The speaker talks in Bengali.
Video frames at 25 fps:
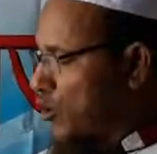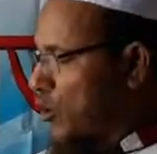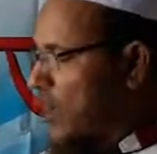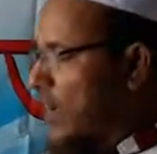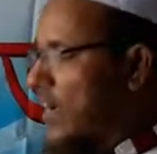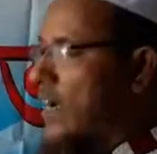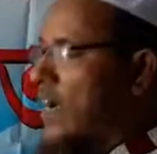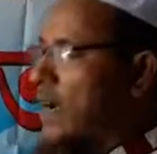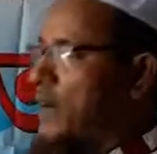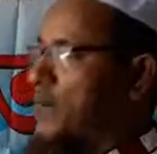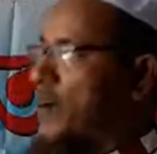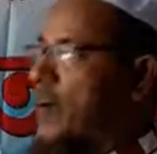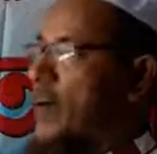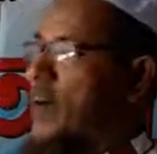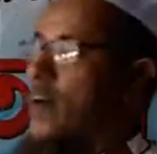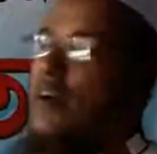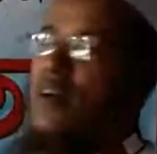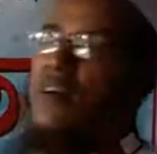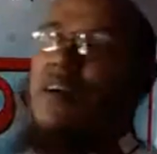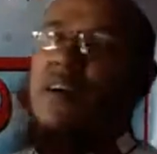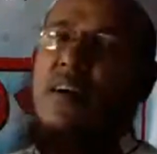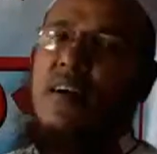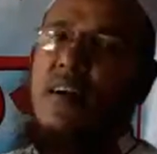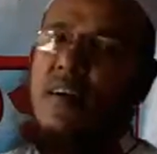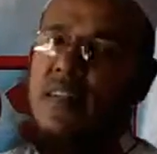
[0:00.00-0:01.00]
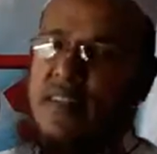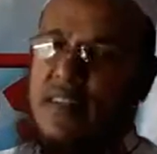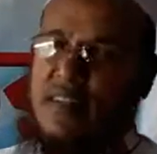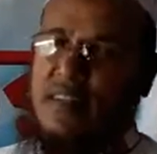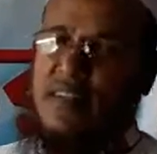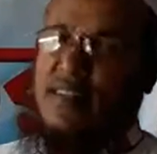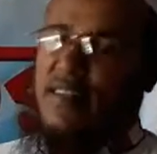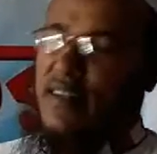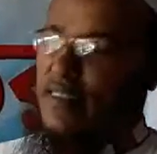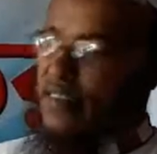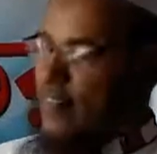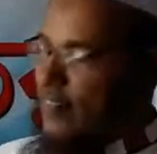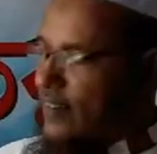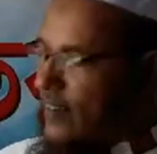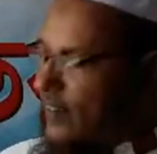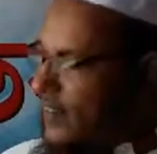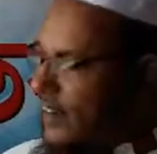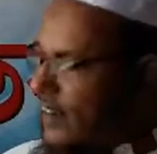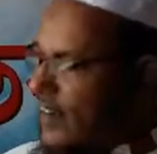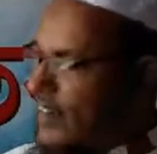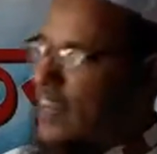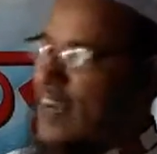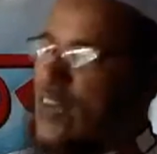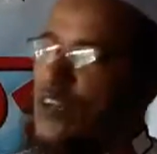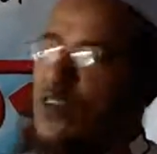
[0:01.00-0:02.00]
পোশাক আমরা দিতে যাচ্ছি
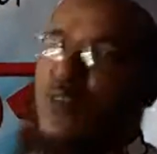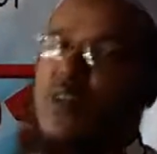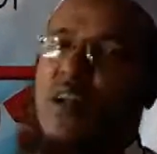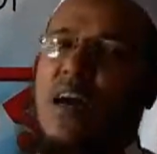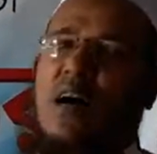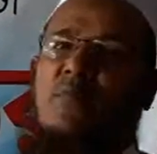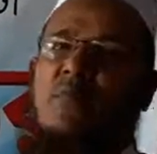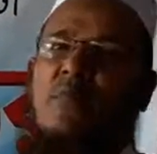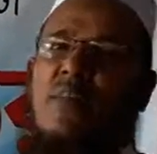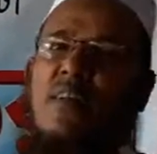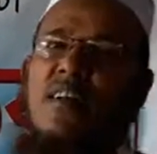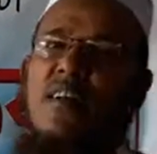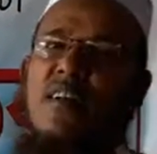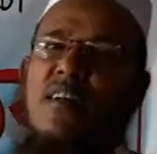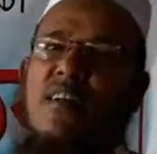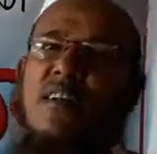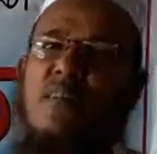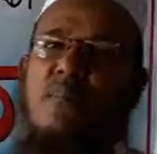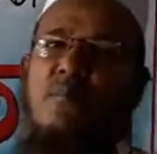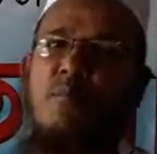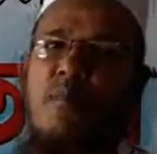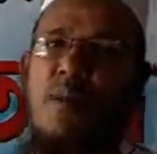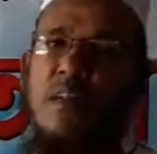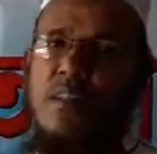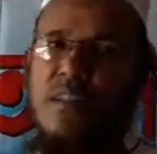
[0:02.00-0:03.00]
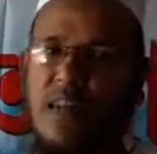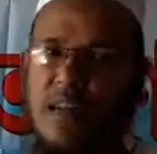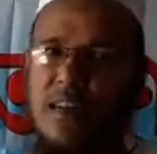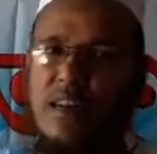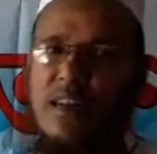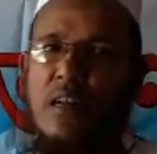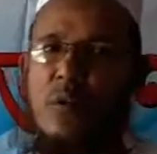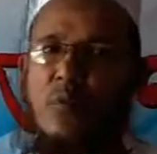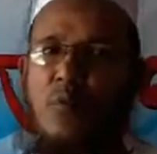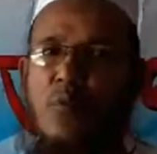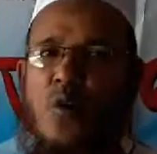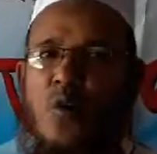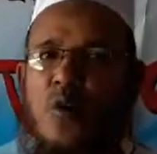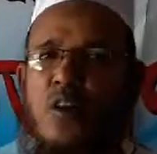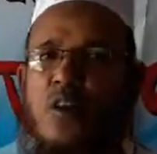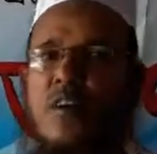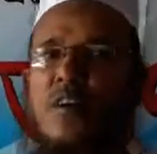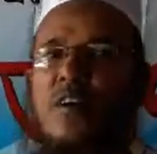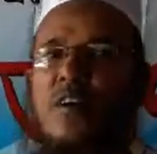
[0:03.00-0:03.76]
এটা আসলে আপনাদের মানে দানেরই ফল